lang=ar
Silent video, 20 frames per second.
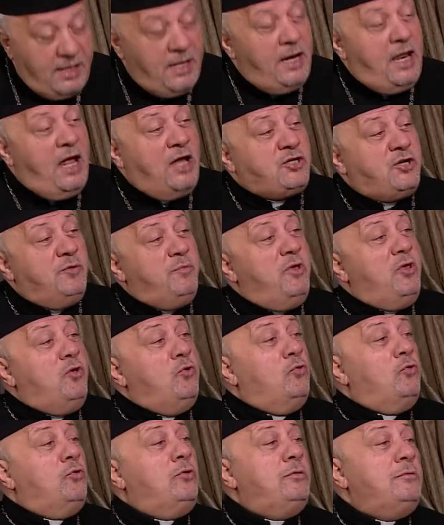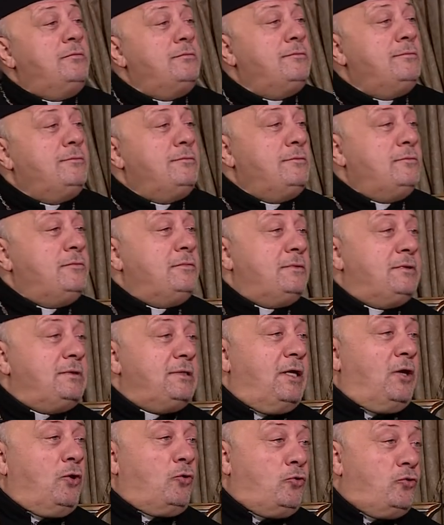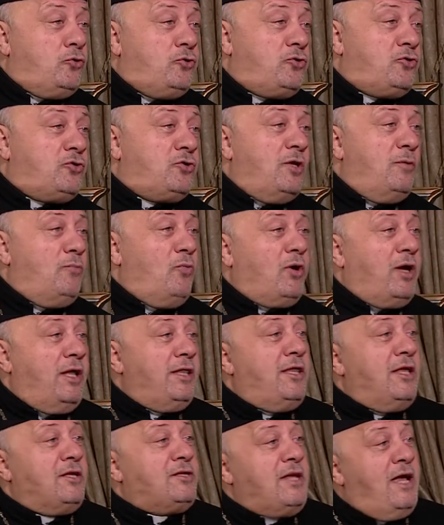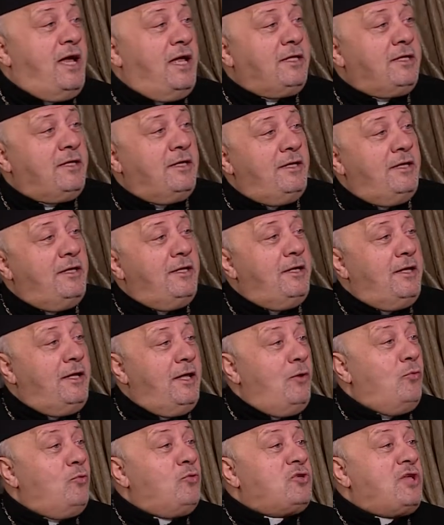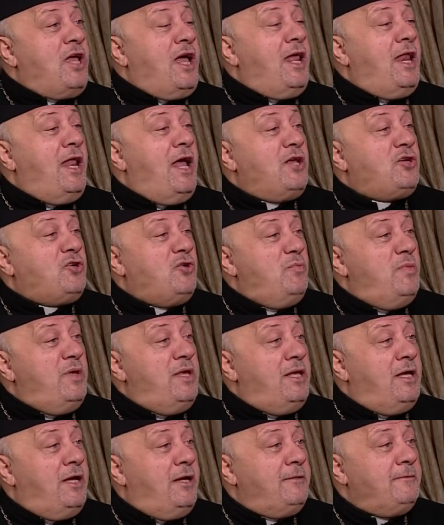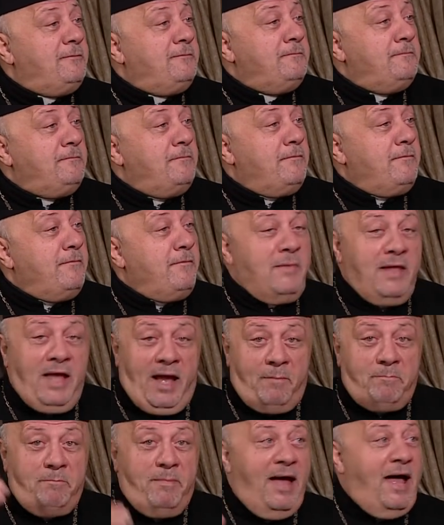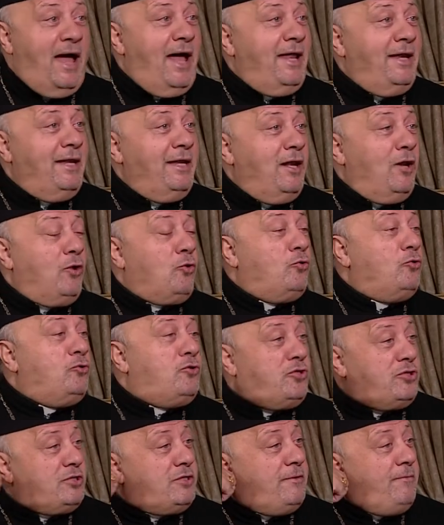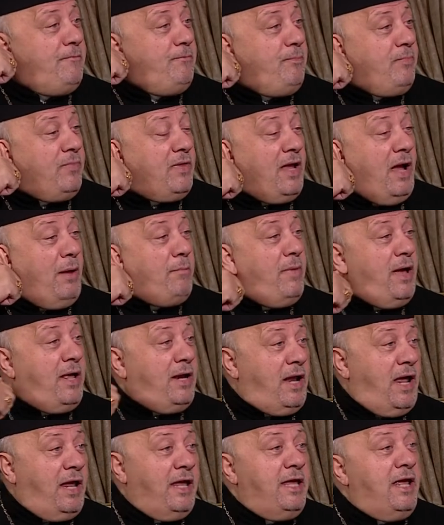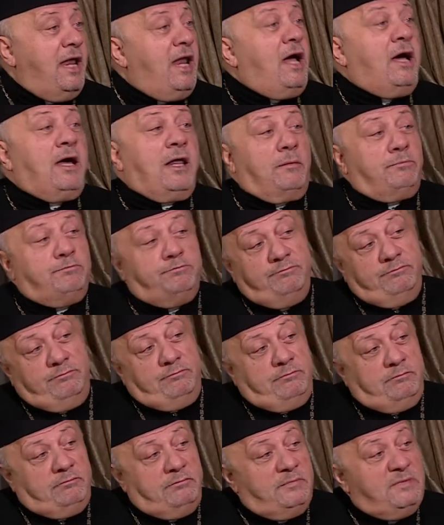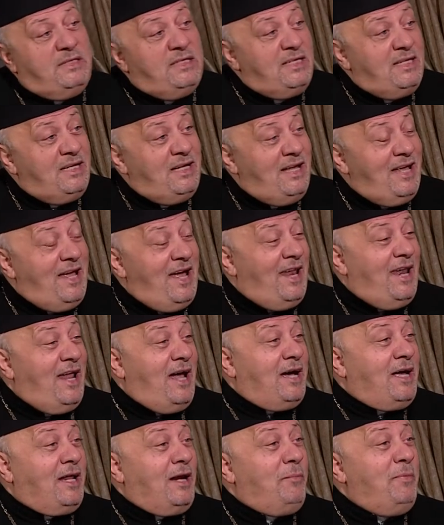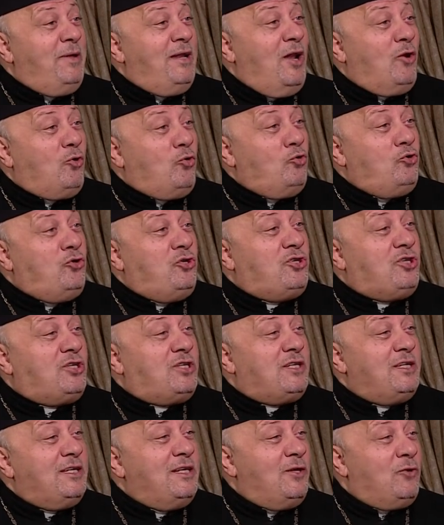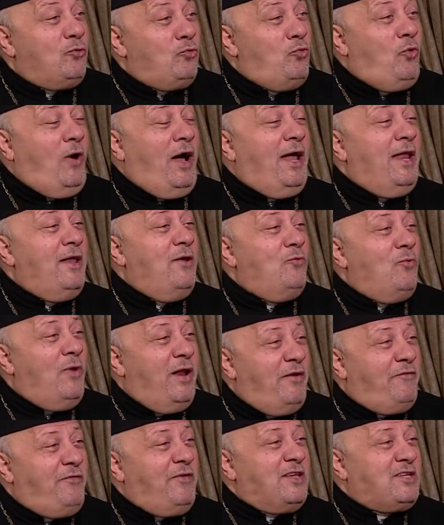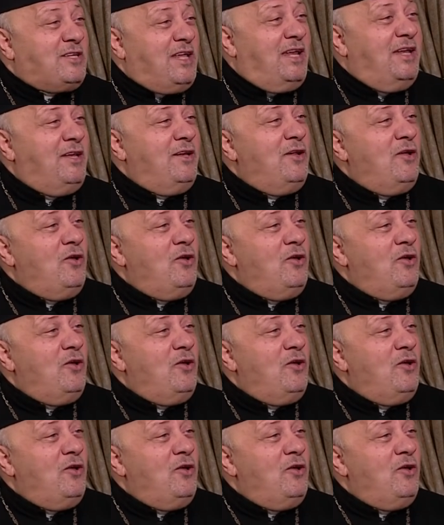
الهاشميون القدس المقدسات الوصاية الهاشمية نعم. عمان القدس نعم. عمان هي الأقرب الأقرب إلى القدس روحا ونفسا